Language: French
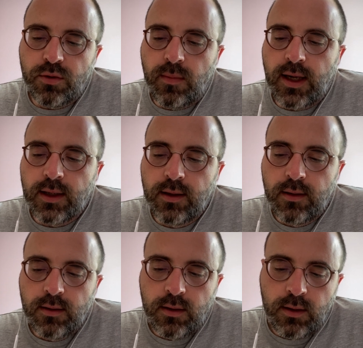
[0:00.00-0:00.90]
Black.
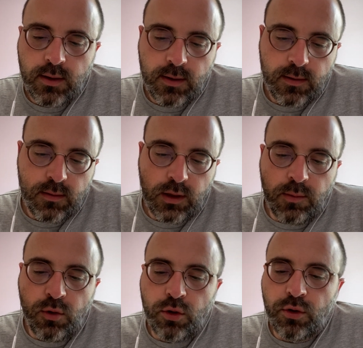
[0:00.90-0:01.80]
Il
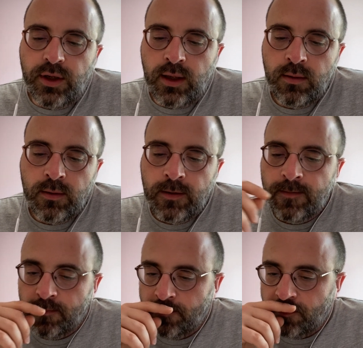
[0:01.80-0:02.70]
me le donna,
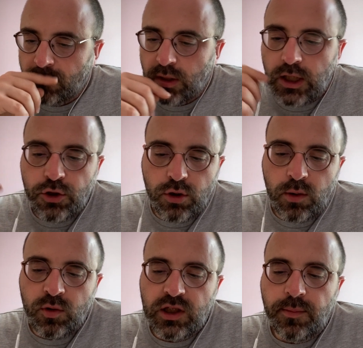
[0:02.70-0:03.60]
et je
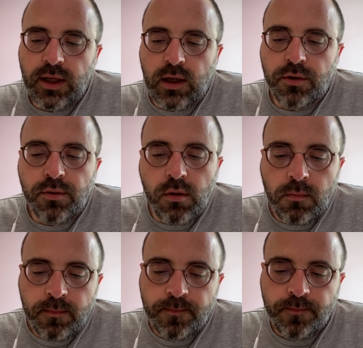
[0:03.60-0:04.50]
commençai mes calculs.
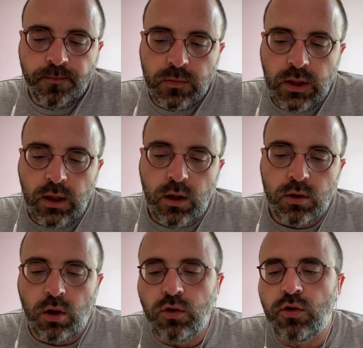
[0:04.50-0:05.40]

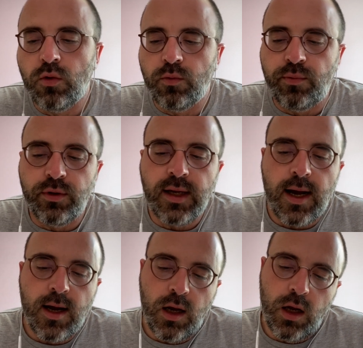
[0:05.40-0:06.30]
Trente secondes plus
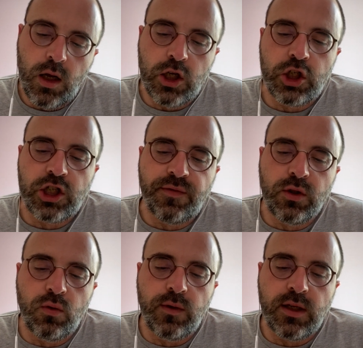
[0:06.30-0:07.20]
tard, j'avais
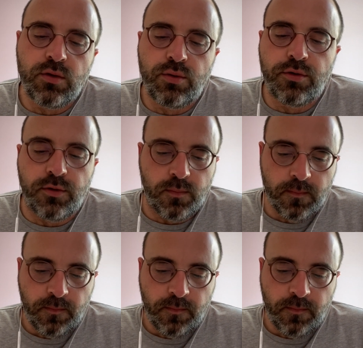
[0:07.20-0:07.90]
trouvé la solution.